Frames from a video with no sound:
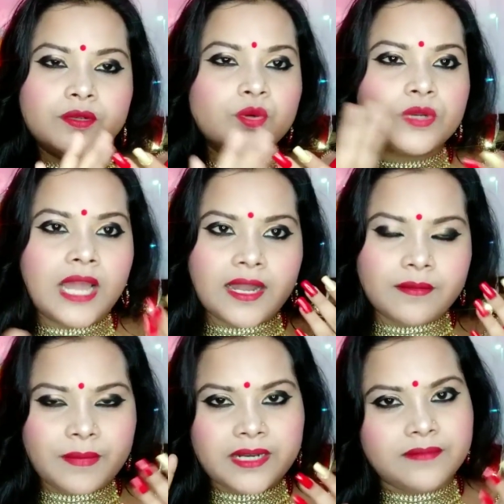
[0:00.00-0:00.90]
নোক
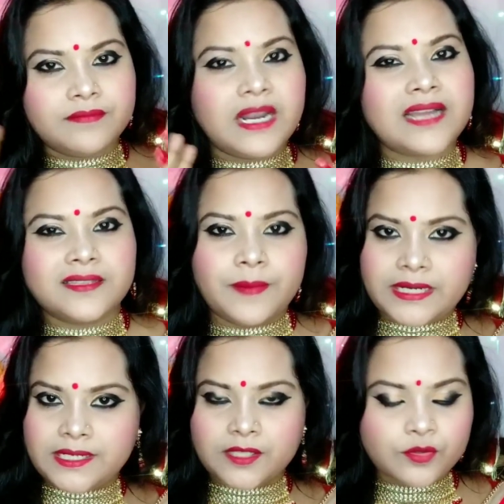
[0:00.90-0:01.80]
মানে রাখতে
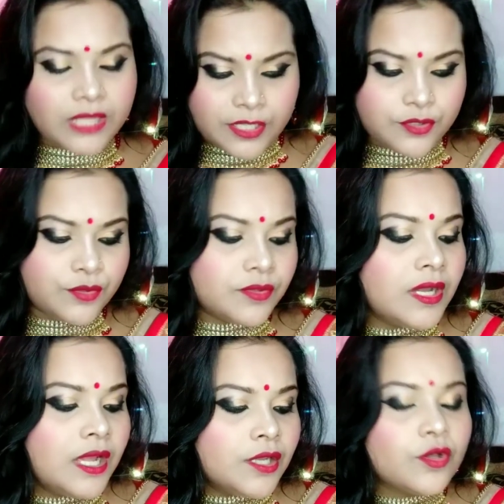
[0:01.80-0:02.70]
পারি না তো তাই জন্য
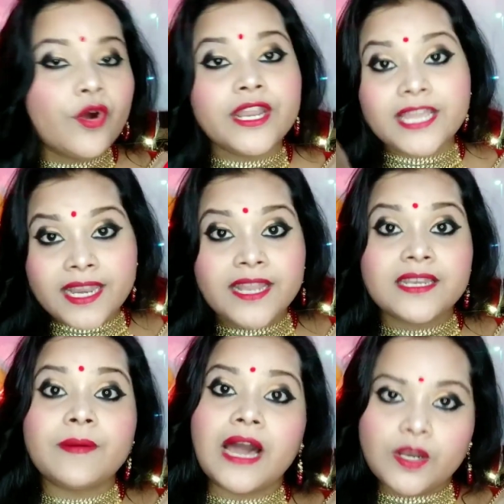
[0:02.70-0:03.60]
তো অনেকের
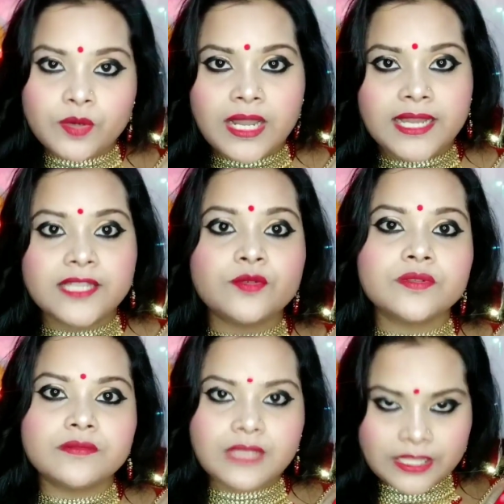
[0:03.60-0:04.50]
এটা ভালো লাগে তো
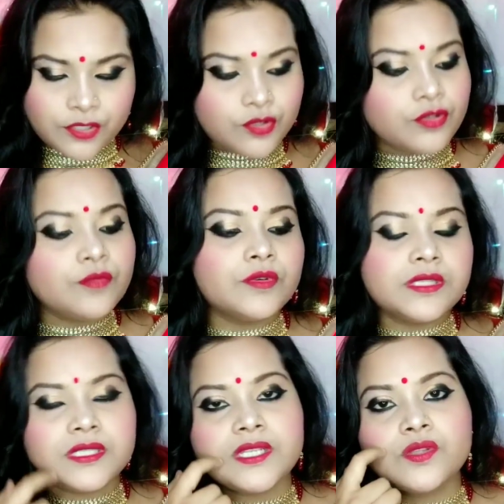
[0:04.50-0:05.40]
তাদের জন্য
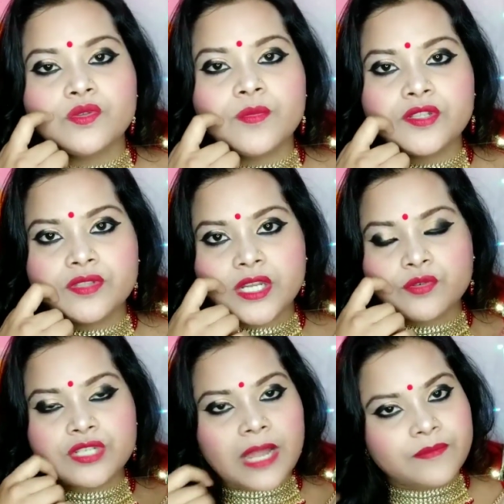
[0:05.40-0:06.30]
বলছি তো তোমরা যদি
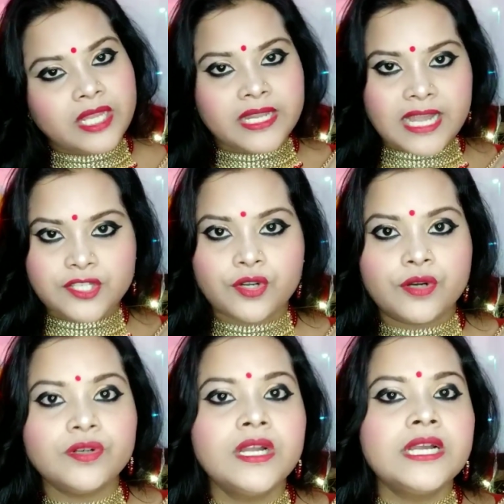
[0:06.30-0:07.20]
একটু সাবধানে কাজ
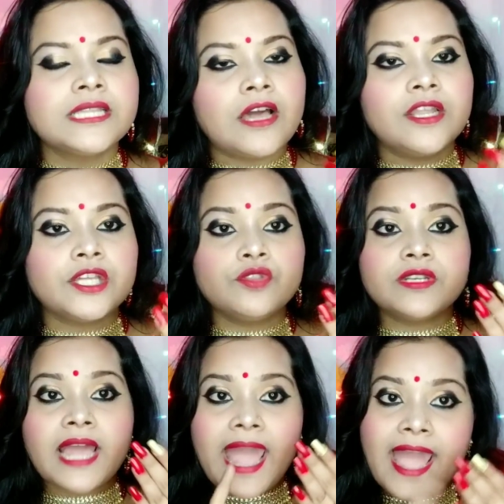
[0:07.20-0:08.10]
করো তাহলে কিন্তু
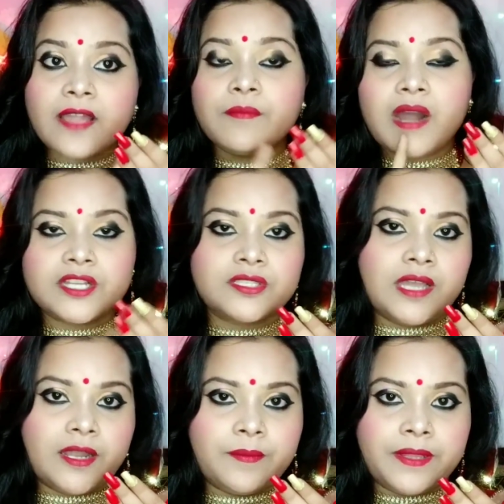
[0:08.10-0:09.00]
এটা এক মাস
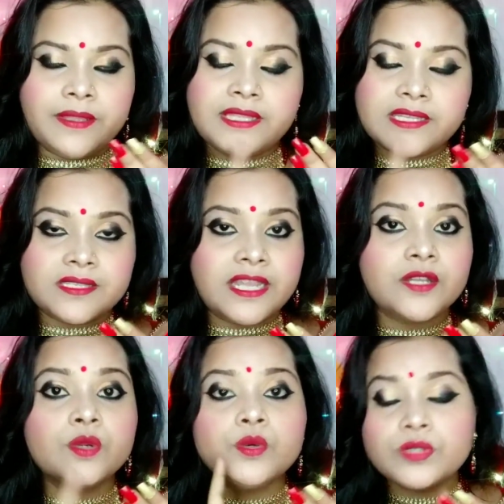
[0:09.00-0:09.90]
থাকবে ইয়েস
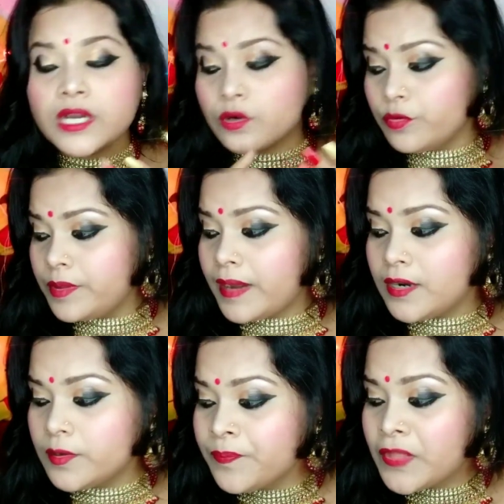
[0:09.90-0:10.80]
এর গ্লুটা খুবই
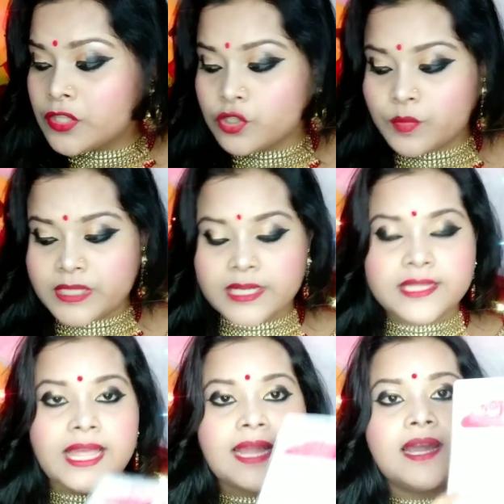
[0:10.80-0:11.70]
ভালো তো
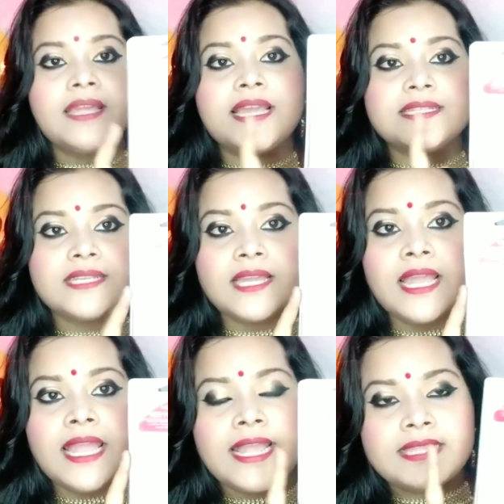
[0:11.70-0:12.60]
তোমাদেরকে দেখায় এই যে
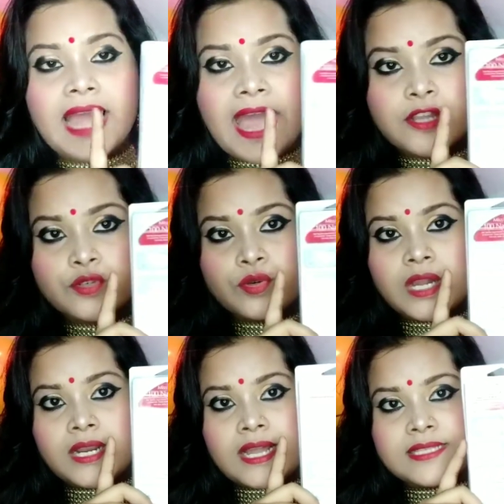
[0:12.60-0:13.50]
এতে একশো
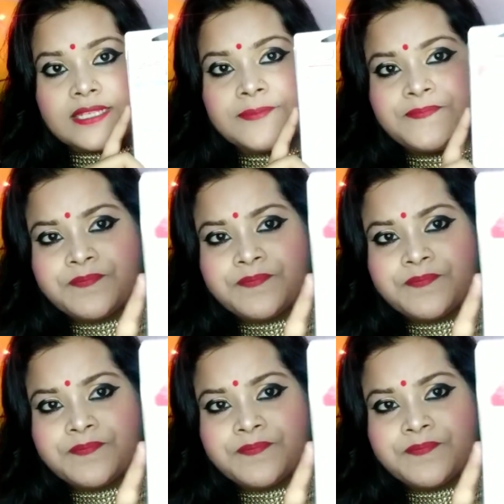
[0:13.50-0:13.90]
খানা আছে